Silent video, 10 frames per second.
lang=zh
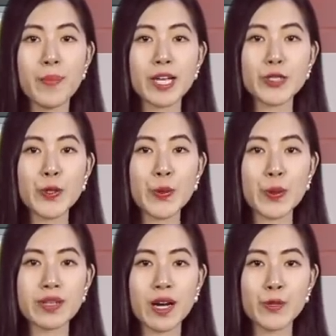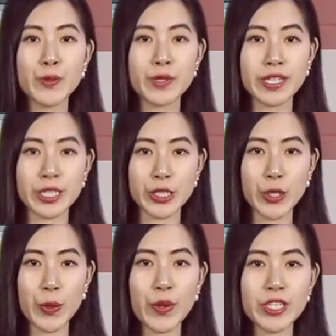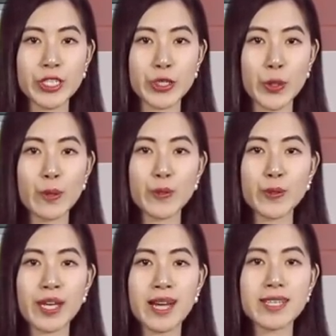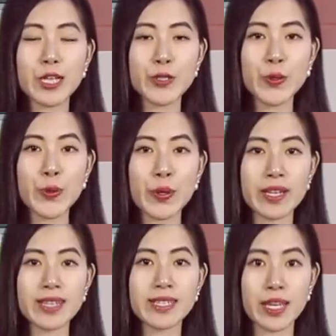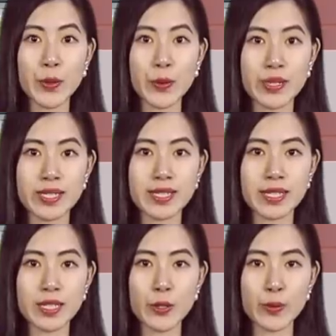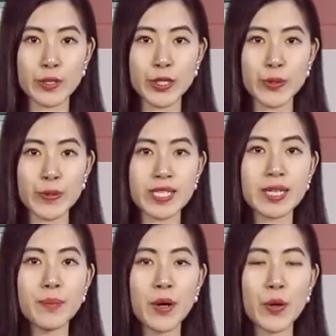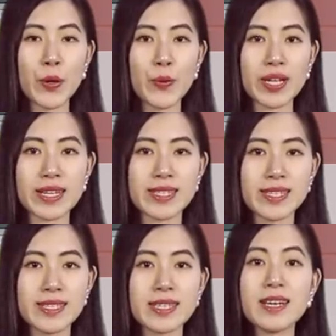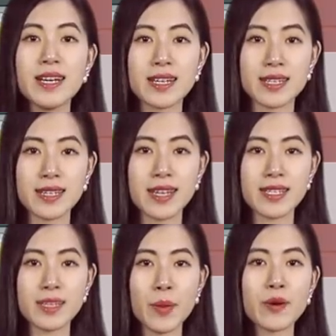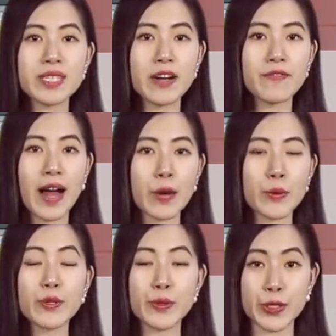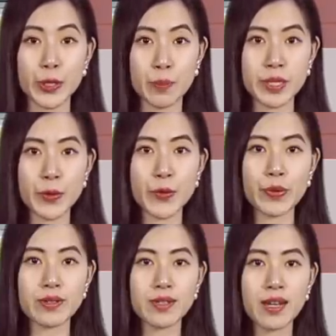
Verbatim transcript: 被中国当局以受贿指控拘押在中国的前国际刑警组织主席孟宏伟的妻子格雷斯·孟向法国寻求庇护。